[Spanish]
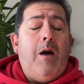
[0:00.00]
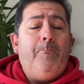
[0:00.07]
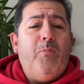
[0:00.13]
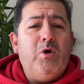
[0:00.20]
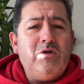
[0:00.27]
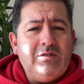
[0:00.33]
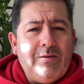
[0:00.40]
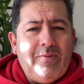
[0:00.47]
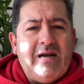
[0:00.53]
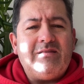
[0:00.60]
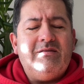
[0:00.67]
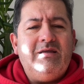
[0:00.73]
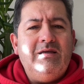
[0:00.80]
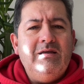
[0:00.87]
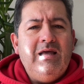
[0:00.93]
Por otra
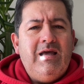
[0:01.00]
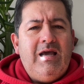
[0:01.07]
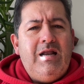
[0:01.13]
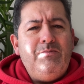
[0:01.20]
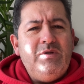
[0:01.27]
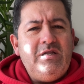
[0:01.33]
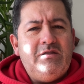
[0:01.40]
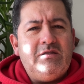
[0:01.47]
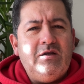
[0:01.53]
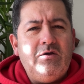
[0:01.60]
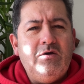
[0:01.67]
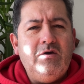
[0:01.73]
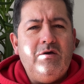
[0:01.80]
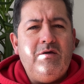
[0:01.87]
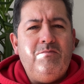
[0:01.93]
parte, el
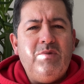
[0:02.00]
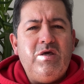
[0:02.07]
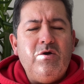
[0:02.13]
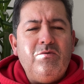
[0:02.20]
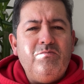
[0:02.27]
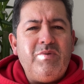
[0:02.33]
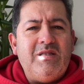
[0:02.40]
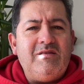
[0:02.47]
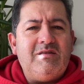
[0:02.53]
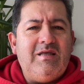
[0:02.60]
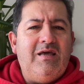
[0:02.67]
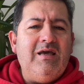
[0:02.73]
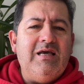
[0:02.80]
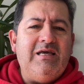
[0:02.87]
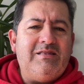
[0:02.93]
Ministerio de Medio Ambiente